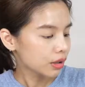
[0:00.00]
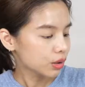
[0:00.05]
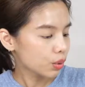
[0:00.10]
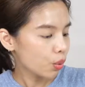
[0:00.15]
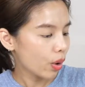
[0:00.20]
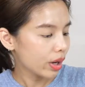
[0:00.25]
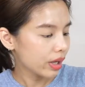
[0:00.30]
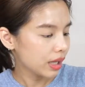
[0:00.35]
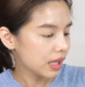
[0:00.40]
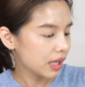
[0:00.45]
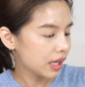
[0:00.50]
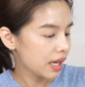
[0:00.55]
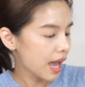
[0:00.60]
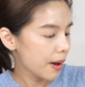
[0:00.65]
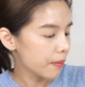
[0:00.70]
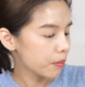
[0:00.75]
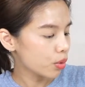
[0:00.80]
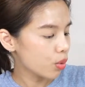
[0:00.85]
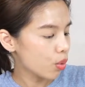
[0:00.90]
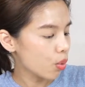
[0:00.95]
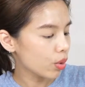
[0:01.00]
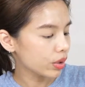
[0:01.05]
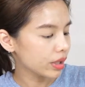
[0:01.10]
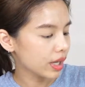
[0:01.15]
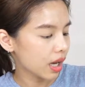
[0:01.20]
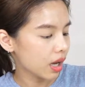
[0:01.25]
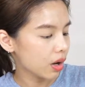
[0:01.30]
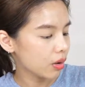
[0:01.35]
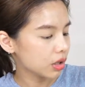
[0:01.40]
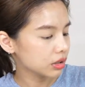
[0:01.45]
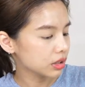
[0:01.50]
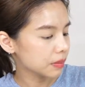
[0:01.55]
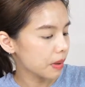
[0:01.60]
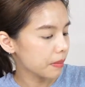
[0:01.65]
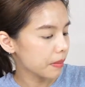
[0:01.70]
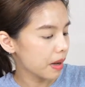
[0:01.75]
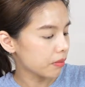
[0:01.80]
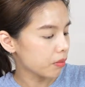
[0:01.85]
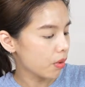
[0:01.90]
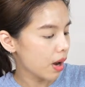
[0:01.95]
ตัวนี้แอมกูดเนี่ยเขาก็จะป
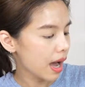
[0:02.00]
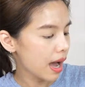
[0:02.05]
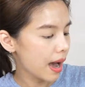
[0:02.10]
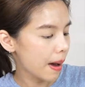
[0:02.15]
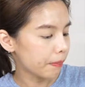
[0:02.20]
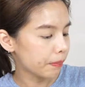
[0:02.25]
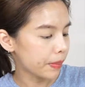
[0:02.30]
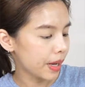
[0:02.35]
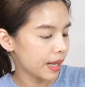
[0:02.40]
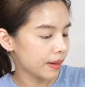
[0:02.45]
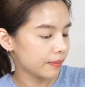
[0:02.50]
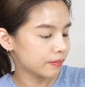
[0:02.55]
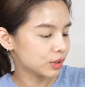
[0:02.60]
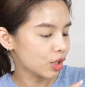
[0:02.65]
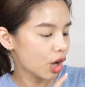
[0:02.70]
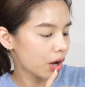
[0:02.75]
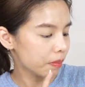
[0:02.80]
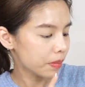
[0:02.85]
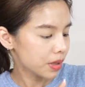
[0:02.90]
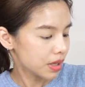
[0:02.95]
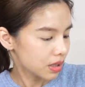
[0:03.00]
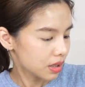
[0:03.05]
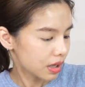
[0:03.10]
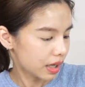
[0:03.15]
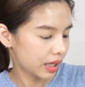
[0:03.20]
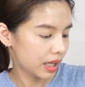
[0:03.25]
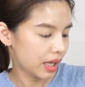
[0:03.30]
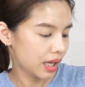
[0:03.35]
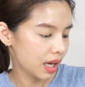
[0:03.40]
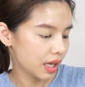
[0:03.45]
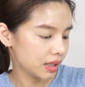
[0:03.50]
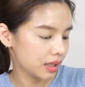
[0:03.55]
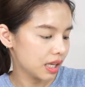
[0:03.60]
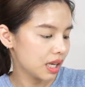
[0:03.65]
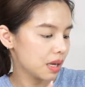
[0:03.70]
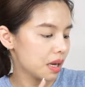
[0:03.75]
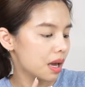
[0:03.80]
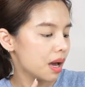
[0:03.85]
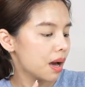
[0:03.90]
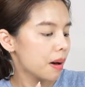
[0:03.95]
ระมาณว่าเป็นซอสมะเขือเทศ
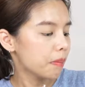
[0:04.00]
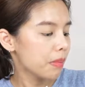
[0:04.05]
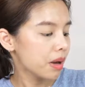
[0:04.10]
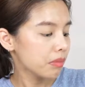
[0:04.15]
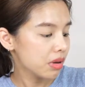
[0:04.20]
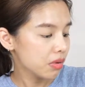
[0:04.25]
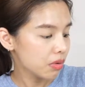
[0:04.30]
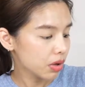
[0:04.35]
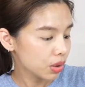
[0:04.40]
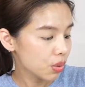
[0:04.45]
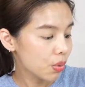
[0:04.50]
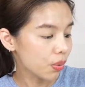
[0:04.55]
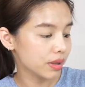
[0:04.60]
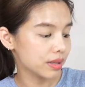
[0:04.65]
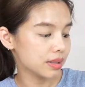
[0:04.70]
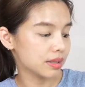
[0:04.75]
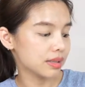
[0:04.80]
ที่ไม่มีวัตถุกัน